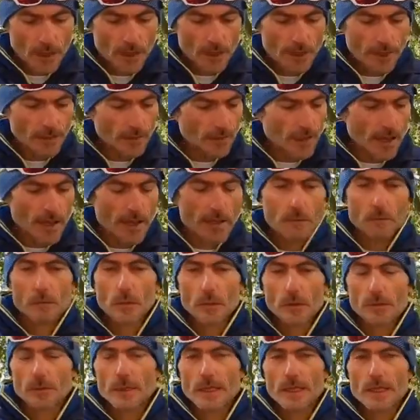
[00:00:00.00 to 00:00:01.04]
è, è
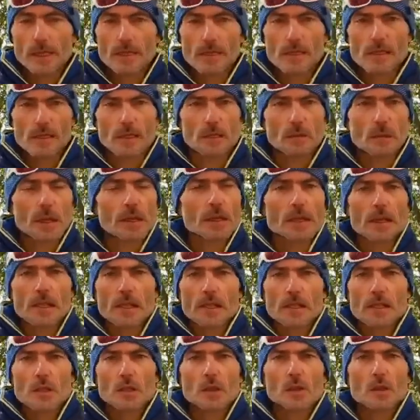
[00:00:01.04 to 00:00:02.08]
morbidissima,
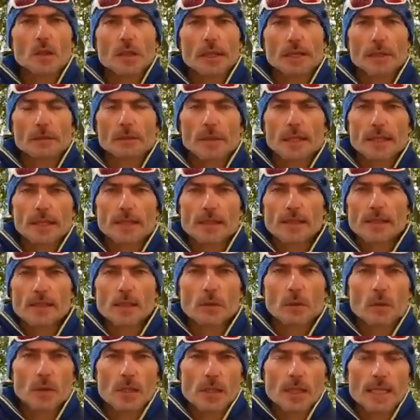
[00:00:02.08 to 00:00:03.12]
scorre
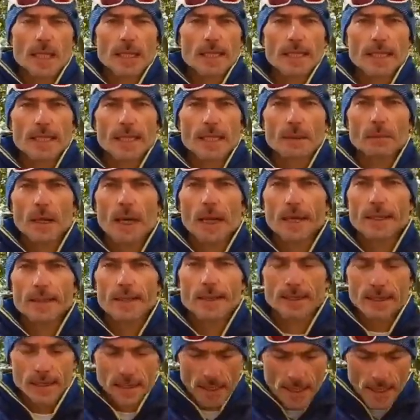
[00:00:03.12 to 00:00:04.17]
benissimo sia nelle
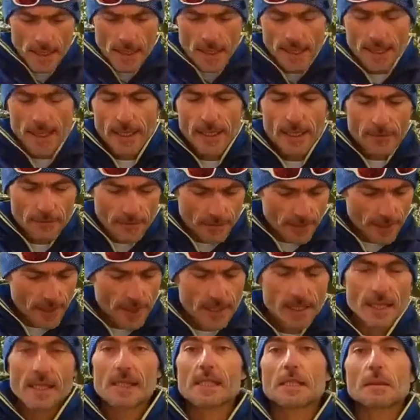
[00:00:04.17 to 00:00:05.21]
mani che nei
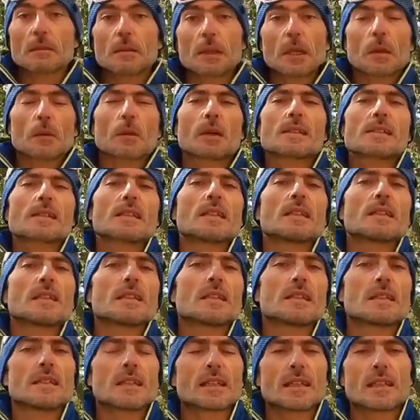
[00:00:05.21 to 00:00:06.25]
freni e sembra
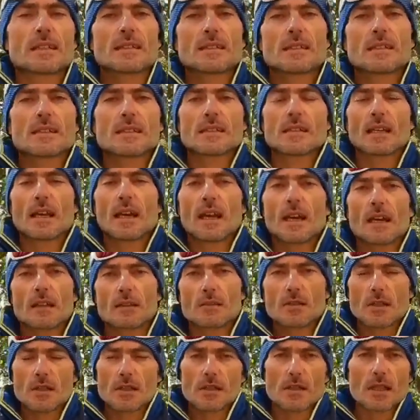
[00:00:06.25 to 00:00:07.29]
quasi che si
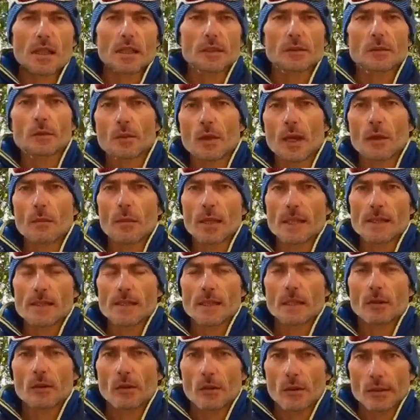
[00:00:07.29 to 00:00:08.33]
stia gestendo una
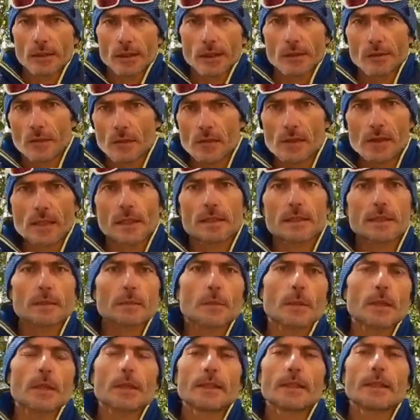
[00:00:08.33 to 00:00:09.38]
mezza corda, nonostante
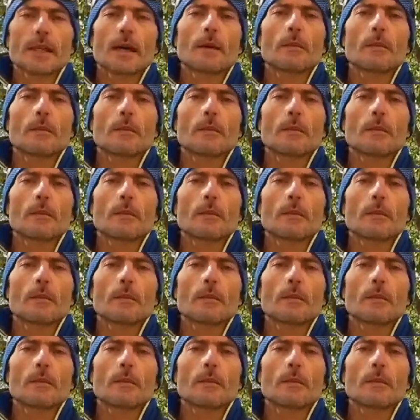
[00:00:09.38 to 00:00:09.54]
poi il